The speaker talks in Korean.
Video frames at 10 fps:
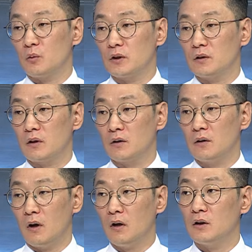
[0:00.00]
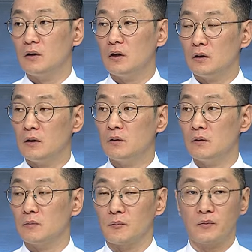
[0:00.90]
보였을 때는 아 이
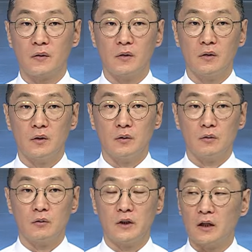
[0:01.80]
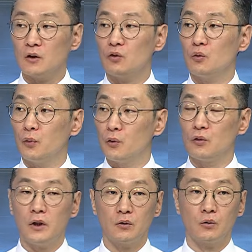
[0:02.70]
회사는 장기적으로
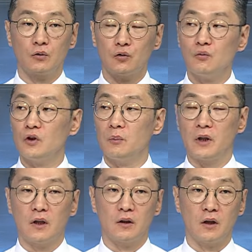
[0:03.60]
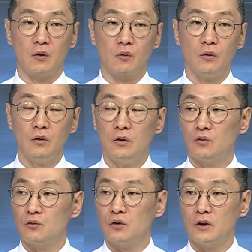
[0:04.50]
보유를 해도 충분한 배당이 나오고
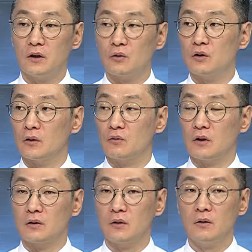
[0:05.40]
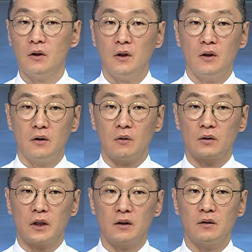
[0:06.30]
주주 친화 정책으로 인해서 어,
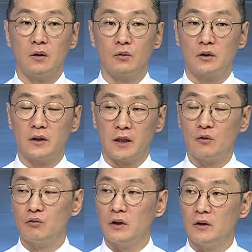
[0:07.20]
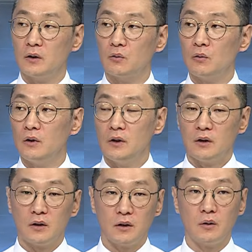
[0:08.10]
자기들이 장기 투자를 해도
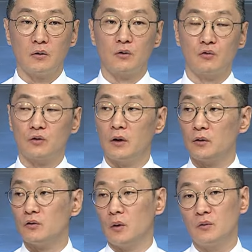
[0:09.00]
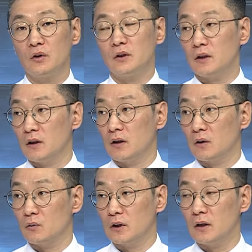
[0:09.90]
큰 어떤 주가 훼손이 없는
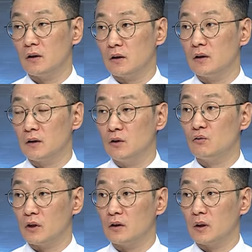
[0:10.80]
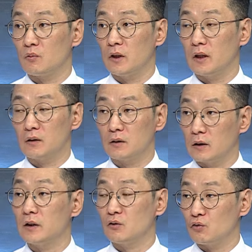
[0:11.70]
상태라고 생각이 될 수 있기 때문에 그래서
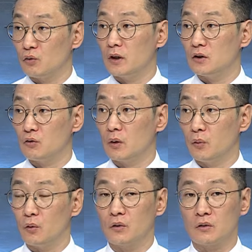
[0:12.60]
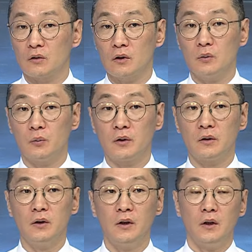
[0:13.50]
굉장히 중요한 이슈라고 보고 있거든요. 그래서 보면은